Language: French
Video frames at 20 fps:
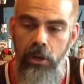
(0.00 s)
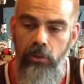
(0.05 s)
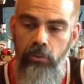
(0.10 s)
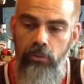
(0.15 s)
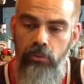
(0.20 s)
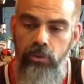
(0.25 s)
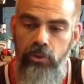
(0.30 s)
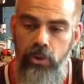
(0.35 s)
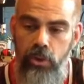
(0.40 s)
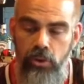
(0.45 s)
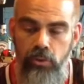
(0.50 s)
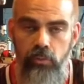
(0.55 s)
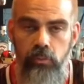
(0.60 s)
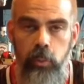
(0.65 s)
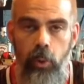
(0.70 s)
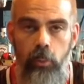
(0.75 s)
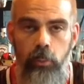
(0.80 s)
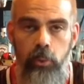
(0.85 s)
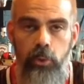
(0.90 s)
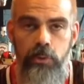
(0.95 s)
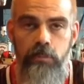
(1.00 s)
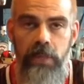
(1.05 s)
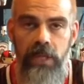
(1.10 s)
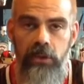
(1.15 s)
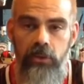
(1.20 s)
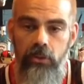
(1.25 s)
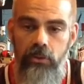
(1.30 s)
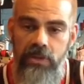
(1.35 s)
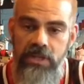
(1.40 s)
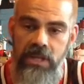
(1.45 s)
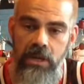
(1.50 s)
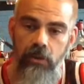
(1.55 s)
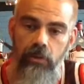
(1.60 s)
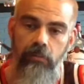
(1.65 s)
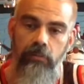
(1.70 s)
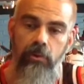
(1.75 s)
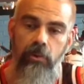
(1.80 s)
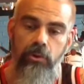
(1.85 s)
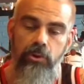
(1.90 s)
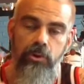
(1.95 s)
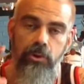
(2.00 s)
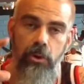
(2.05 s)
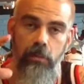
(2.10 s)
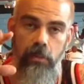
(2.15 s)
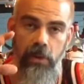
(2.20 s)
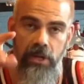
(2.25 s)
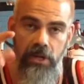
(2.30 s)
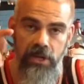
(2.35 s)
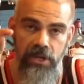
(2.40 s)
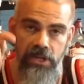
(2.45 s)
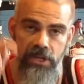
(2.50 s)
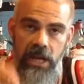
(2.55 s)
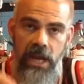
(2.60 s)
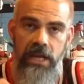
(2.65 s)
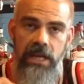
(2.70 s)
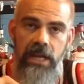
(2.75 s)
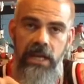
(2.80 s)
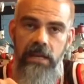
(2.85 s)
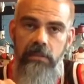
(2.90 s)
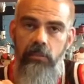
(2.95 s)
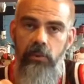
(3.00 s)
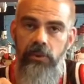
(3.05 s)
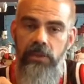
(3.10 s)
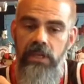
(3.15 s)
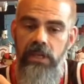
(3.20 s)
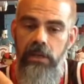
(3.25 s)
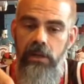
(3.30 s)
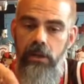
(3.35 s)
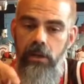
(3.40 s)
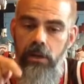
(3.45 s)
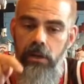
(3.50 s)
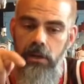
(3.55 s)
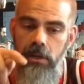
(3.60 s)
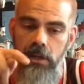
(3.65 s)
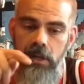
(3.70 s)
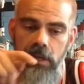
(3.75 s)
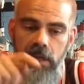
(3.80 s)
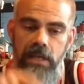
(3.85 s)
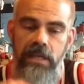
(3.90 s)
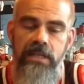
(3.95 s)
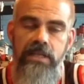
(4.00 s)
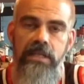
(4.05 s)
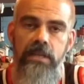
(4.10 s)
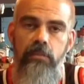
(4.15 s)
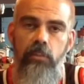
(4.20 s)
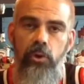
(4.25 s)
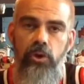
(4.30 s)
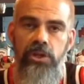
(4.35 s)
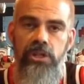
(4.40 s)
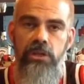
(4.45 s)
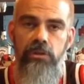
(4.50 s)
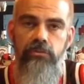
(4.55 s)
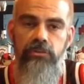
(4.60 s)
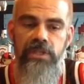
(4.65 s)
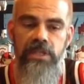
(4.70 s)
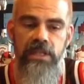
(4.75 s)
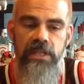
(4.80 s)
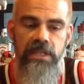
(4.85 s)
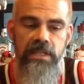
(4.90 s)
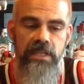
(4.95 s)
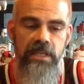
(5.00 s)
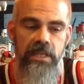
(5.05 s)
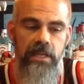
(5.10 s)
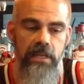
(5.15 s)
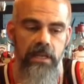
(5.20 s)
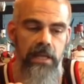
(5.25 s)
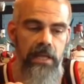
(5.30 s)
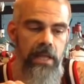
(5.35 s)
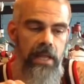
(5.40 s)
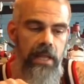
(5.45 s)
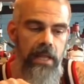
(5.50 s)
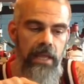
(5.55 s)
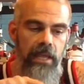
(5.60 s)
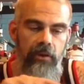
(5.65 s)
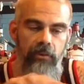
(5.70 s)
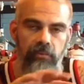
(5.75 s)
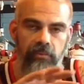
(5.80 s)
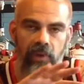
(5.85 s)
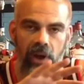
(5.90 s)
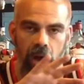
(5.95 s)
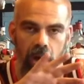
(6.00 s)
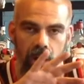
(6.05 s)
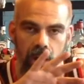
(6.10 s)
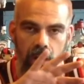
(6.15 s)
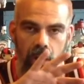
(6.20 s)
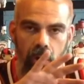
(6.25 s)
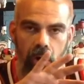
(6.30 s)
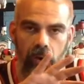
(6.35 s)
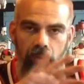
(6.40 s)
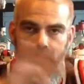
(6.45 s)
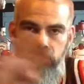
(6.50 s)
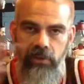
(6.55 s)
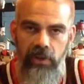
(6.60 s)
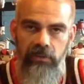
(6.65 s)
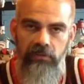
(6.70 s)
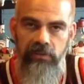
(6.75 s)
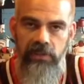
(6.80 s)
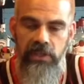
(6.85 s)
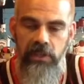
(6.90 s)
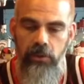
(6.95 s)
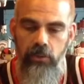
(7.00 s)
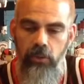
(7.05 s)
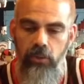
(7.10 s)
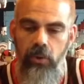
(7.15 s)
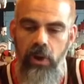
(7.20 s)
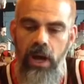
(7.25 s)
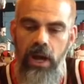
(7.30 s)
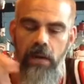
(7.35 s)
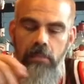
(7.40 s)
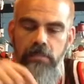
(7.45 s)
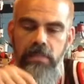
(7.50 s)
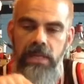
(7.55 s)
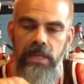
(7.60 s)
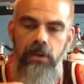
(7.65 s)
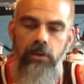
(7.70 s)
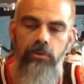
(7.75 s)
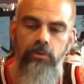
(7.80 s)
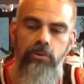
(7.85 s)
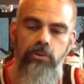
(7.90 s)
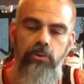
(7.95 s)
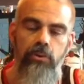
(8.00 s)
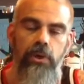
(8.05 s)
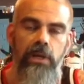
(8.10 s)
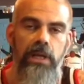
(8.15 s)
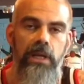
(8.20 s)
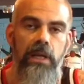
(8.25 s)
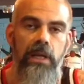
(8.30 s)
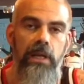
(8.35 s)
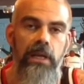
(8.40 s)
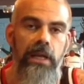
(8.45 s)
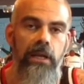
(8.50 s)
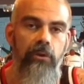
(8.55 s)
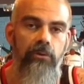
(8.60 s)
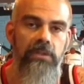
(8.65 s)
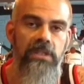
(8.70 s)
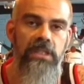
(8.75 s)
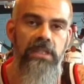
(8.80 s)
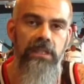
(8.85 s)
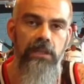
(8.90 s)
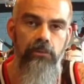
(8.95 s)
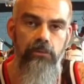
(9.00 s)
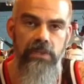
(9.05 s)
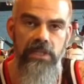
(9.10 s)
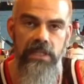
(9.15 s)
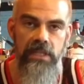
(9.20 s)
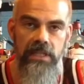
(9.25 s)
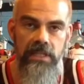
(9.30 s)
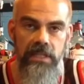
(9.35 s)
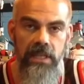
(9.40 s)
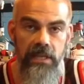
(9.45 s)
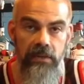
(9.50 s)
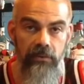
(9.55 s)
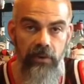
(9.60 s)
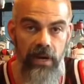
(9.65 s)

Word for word: Donc ce que je vous propose maintenant, c'est qu'on voit ensemble chaque élément de décor, les aimants que j'ai utilisés, et on fera en fin de vidéo un bilan sur les, quantités utilisées.